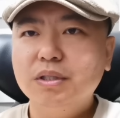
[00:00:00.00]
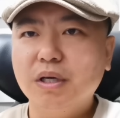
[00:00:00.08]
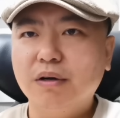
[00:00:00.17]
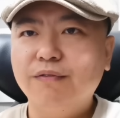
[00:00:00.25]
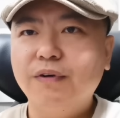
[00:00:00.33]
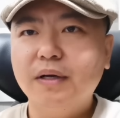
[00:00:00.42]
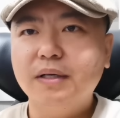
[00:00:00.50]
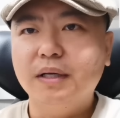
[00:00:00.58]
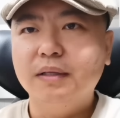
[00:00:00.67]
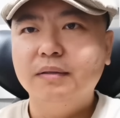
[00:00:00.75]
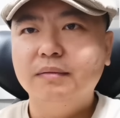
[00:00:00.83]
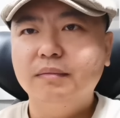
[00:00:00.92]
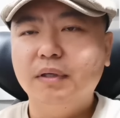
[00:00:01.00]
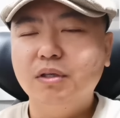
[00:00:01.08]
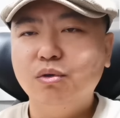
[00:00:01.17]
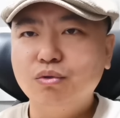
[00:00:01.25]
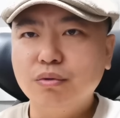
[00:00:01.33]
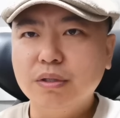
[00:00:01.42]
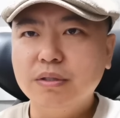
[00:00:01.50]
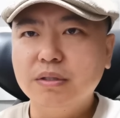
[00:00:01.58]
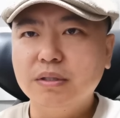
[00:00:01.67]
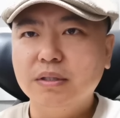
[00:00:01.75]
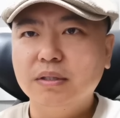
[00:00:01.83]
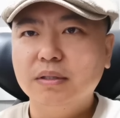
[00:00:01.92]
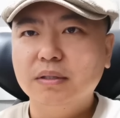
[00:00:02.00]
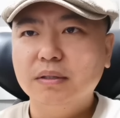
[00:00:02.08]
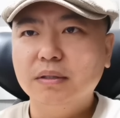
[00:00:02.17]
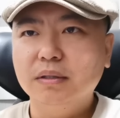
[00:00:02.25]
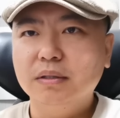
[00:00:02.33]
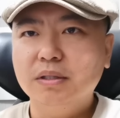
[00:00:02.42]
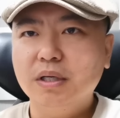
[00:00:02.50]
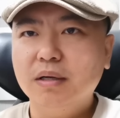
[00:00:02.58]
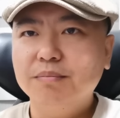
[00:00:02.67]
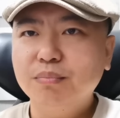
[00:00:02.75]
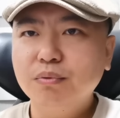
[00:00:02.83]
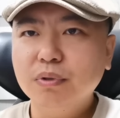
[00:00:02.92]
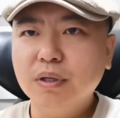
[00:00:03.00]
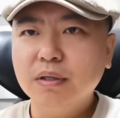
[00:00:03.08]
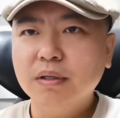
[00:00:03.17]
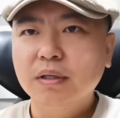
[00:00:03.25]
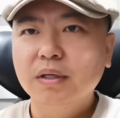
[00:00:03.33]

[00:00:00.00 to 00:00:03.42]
想要发展啊，要崛起啊，实际上不能